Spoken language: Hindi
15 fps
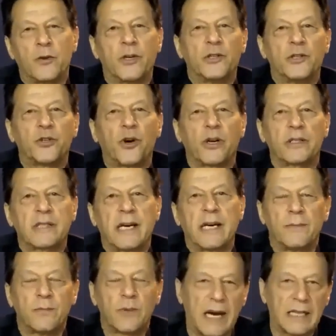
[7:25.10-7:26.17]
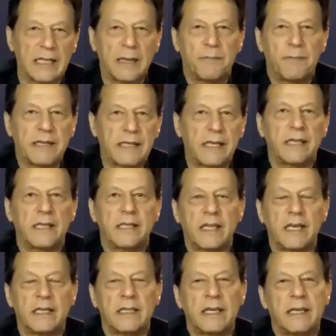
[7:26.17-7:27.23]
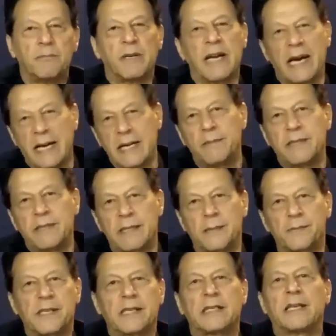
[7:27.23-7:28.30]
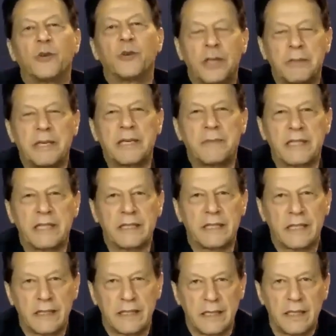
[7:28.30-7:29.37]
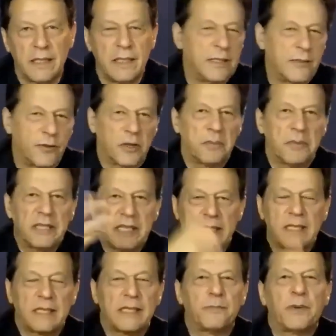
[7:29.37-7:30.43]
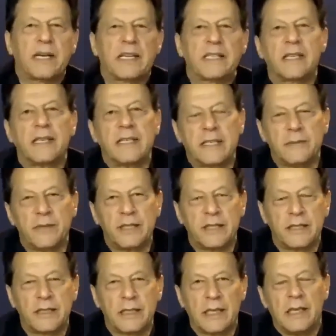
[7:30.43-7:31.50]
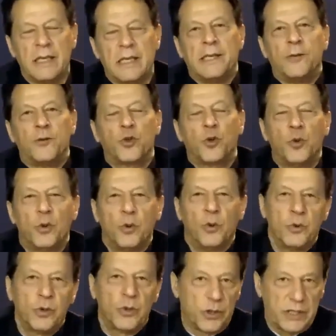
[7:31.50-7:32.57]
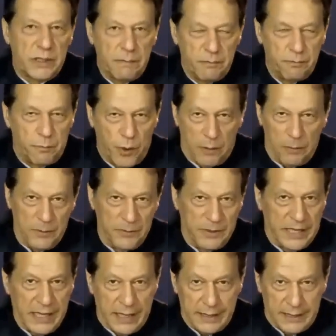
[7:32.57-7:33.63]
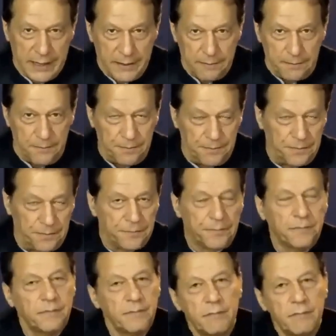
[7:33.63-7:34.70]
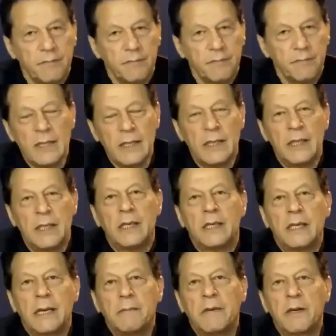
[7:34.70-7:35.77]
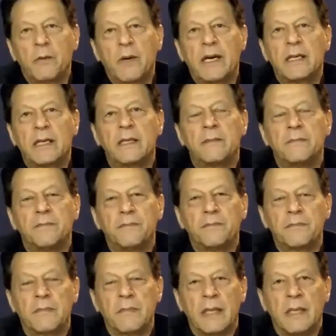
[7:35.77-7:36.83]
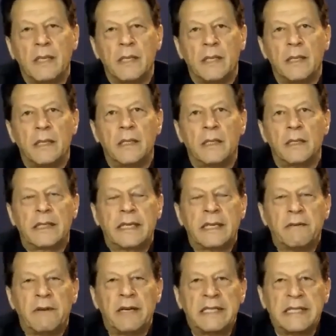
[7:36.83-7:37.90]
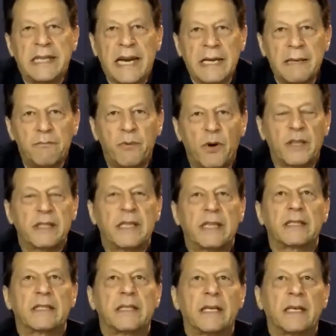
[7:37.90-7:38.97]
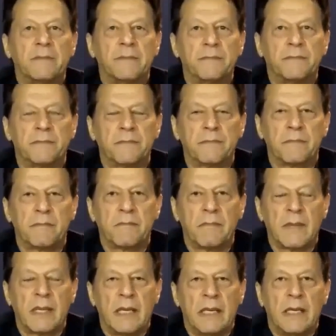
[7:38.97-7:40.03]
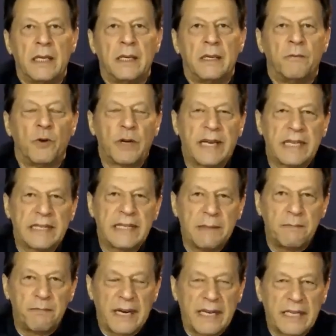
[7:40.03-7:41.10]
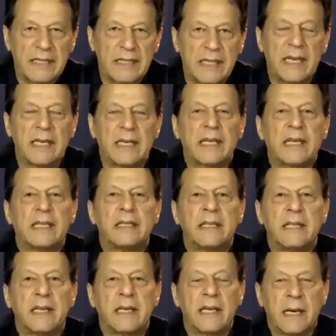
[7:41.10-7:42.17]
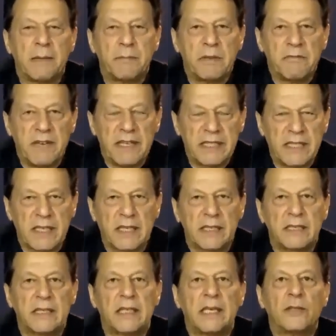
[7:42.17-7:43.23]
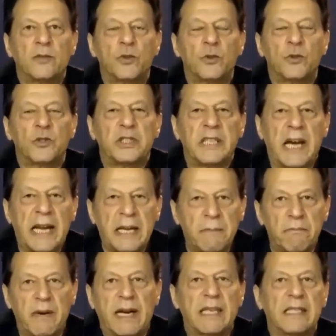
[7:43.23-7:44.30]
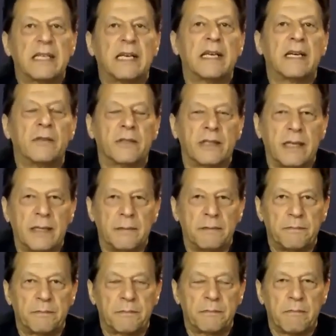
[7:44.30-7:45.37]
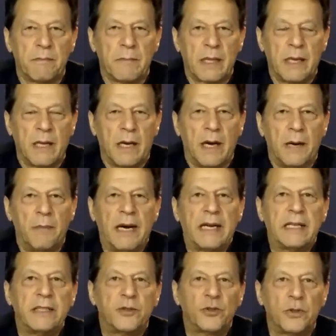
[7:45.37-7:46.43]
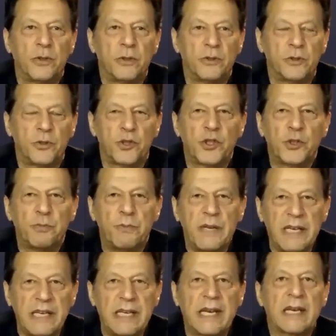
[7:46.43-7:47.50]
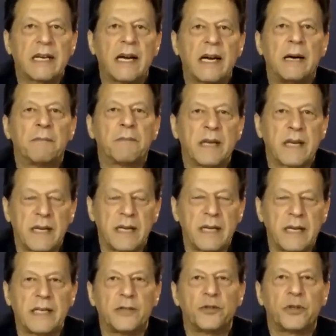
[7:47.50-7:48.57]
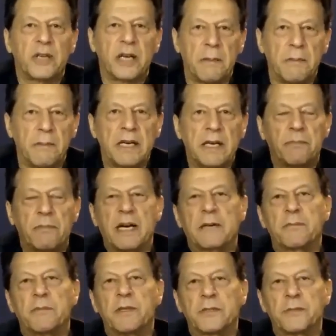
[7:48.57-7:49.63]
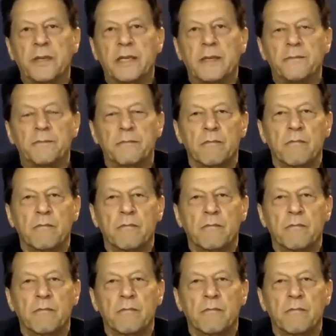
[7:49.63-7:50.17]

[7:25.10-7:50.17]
क्योंकि शौकत खानम का आधा पैसा इधर से आता है बनाने में सबसे ज़्यादा इन्होंने मेरी मदद की थी क्योंकि मैं जाता था पाकिस्तानी कम्युनिटी से सो so, उनको प्रॉब्लम्स क्या आते हैं नंबर वन कि वहाँ टाइम बहुत लगता है वो कहते हैं पाकिस्तान के अंदर अगर आप इन्वेस्ट करते हैं तो टाइम बड़ा ज़ाया होता है हमारी जो जो स्पीड है काम करने की जो गवर्नमेंट डिपार्टमेंट्स में